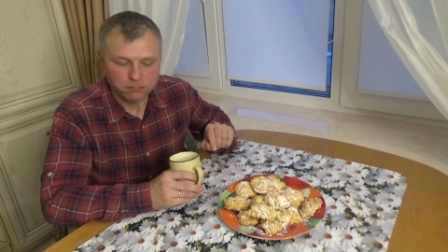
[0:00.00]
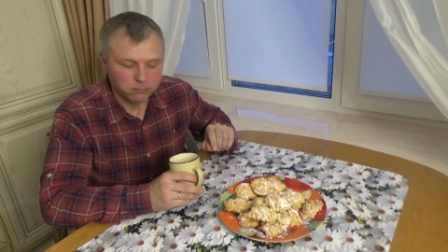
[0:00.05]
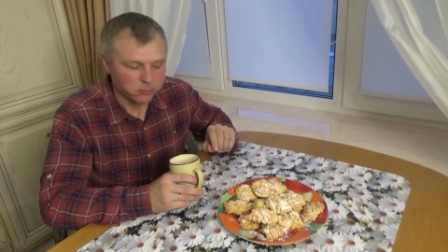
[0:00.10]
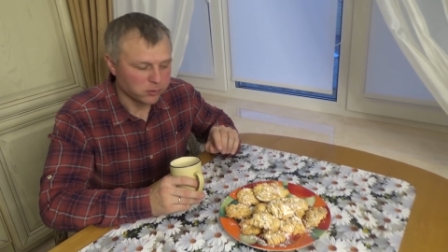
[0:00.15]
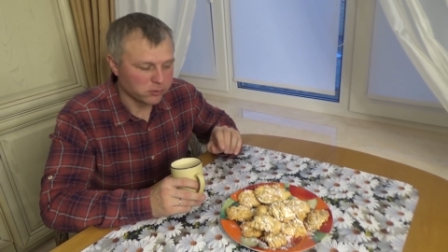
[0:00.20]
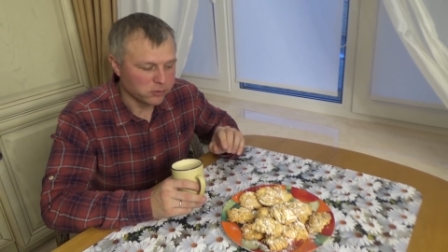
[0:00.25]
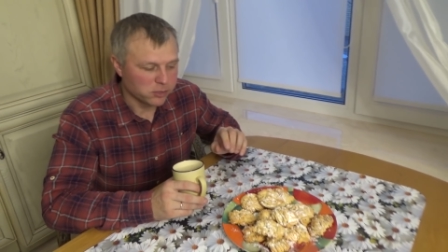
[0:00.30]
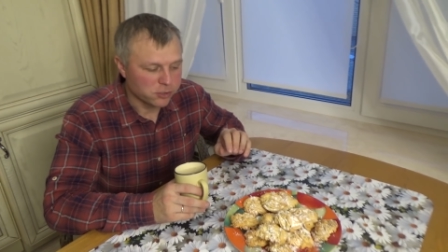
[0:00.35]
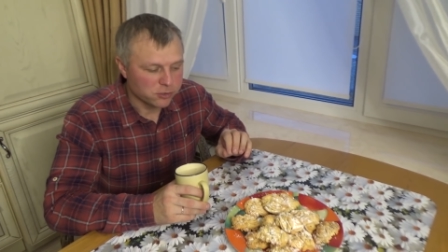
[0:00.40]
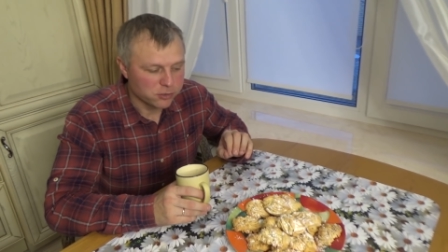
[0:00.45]

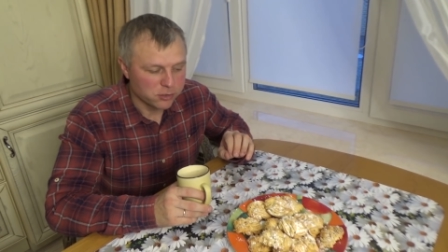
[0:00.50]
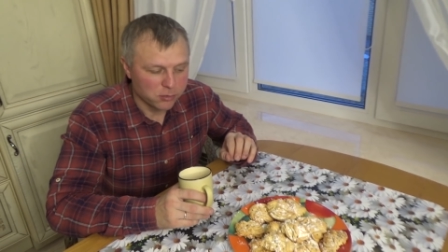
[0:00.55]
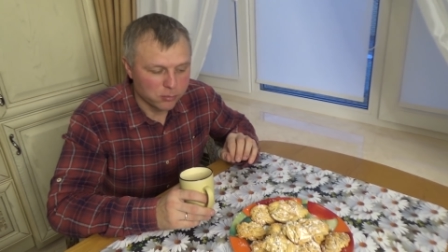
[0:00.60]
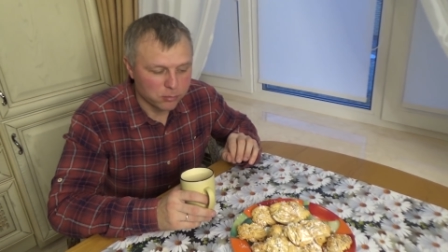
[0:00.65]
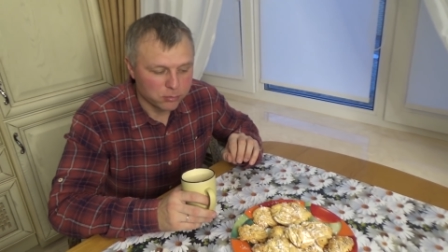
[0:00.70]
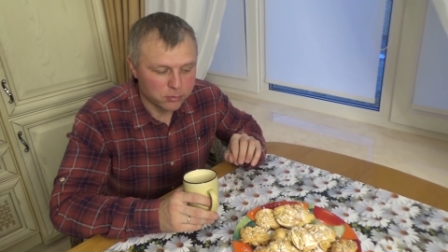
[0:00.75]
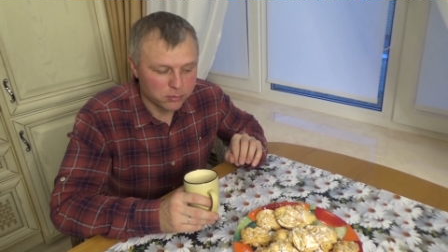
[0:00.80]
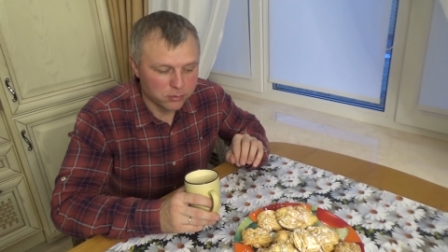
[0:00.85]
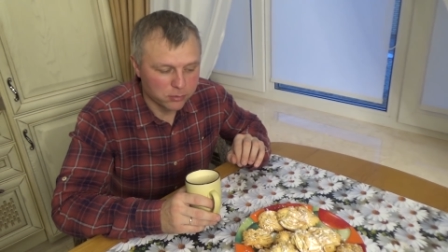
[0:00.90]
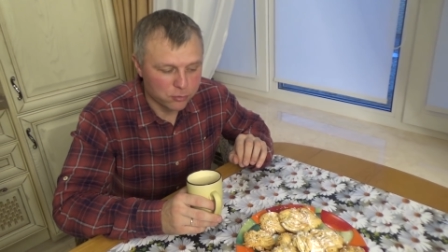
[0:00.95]
Ты знаешь, я
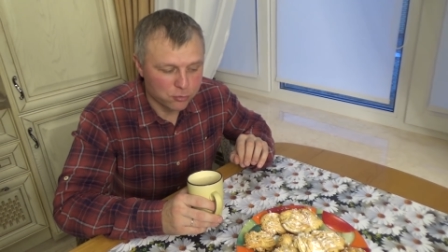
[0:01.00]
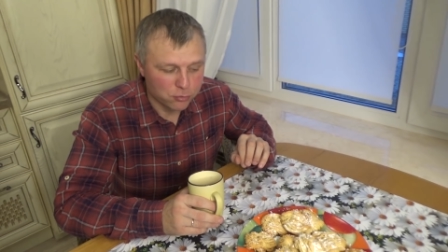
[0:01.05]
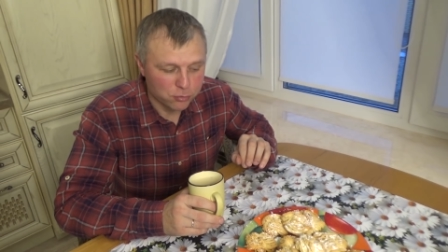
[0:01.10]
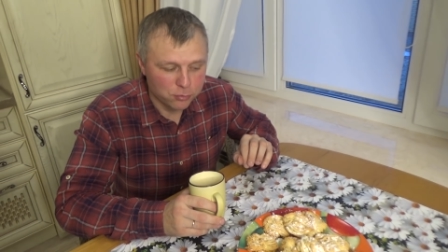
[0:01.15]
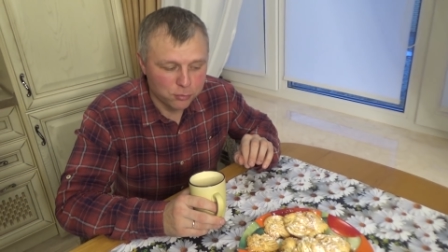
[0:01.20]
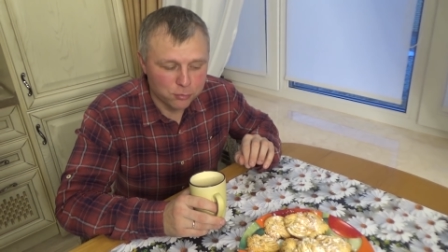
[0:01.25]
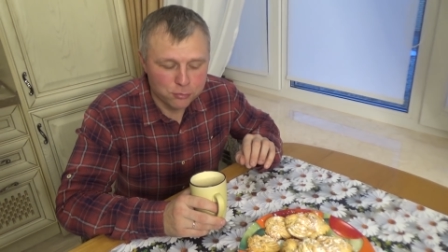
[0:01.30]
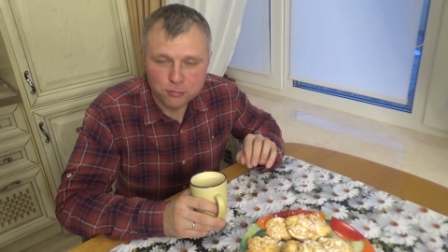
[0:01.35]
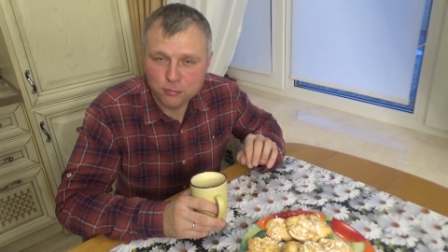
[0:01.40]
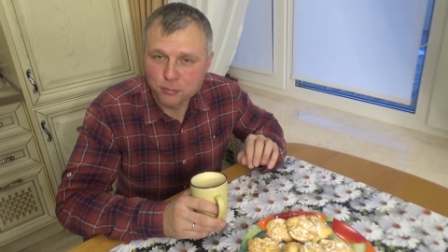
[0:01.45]
вот
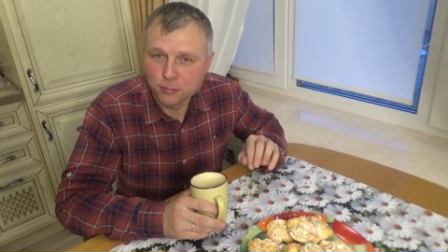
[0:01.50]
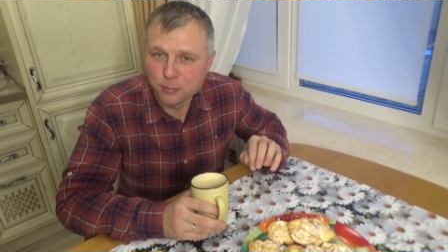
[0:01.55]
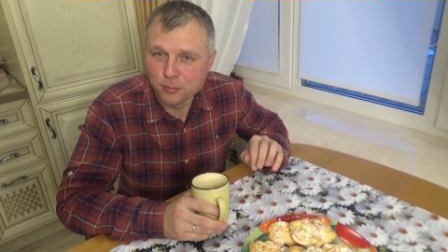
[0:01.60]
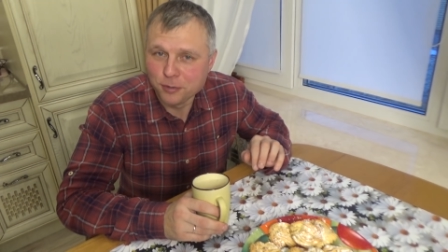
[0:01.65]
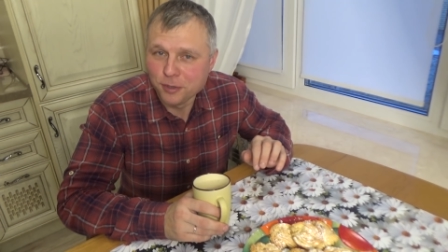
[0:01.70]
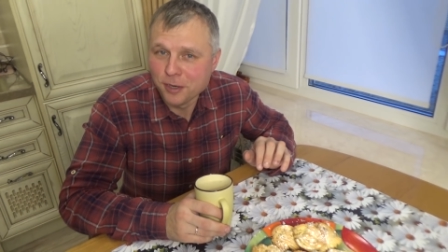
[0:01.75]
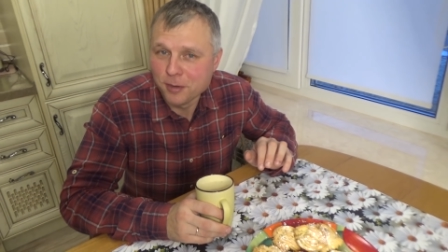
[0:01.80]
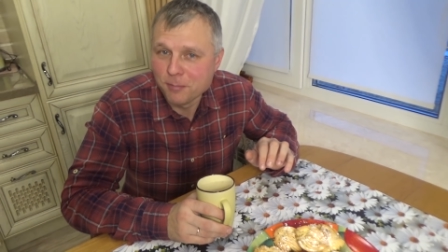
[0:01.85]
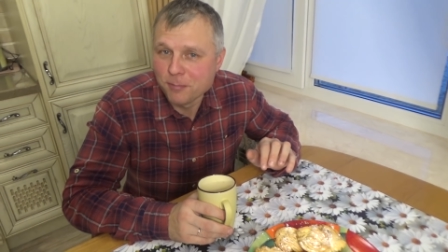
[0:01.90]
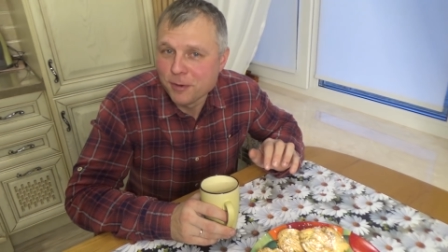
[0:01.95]
жую, жую,
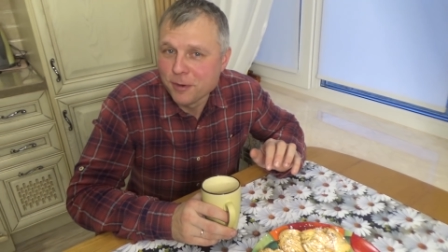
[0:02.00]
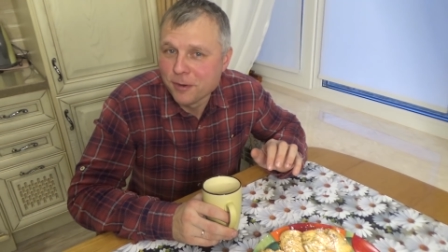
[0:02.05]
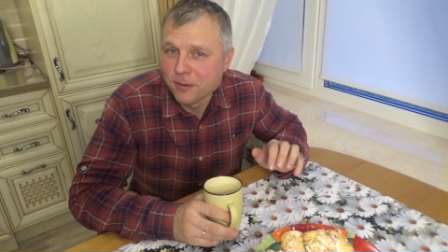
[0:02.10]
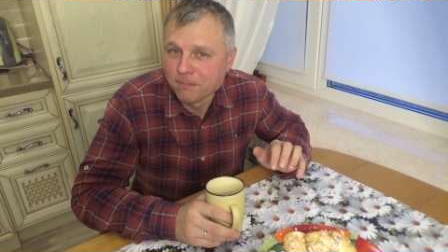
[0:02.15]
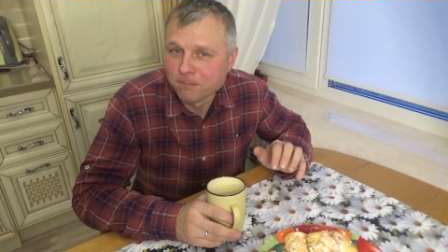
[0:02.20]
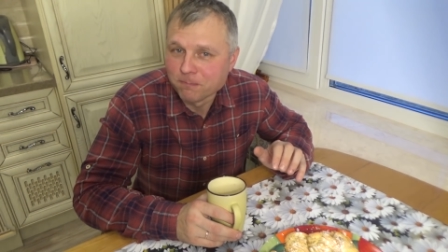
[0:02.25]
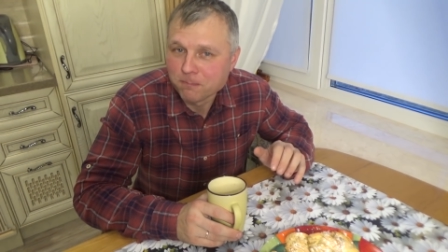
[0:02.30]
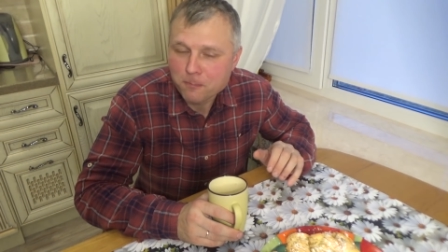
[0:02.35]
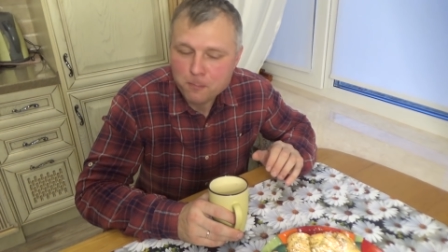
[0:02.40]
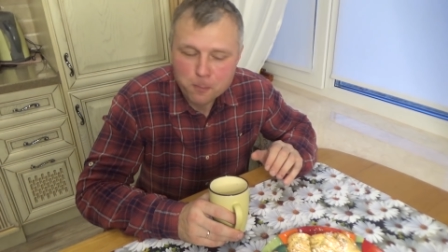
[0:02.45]
ем,
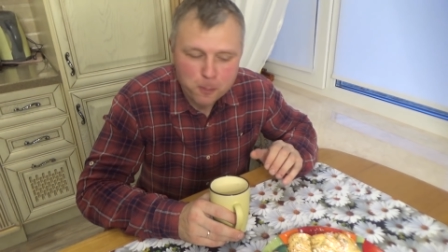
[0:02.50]
ем,